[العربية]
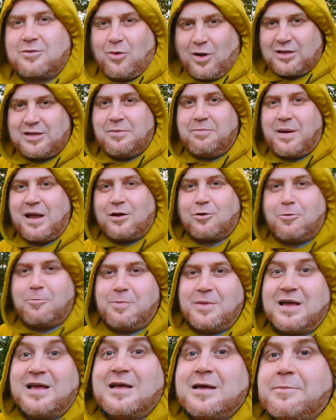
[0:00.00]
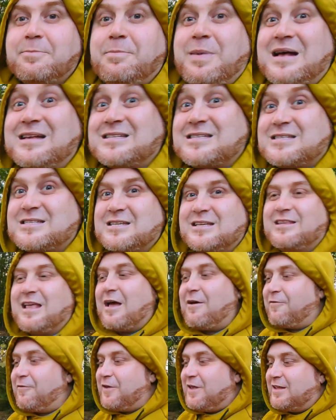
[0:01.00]
واخدين بالكم بس ده فيه دعم بس
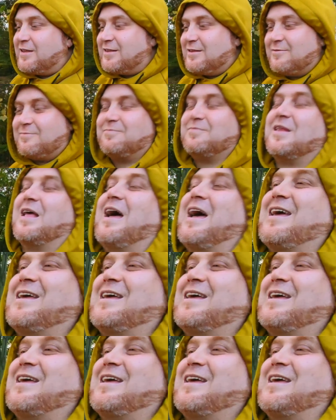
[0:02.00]
ده فيه معنوي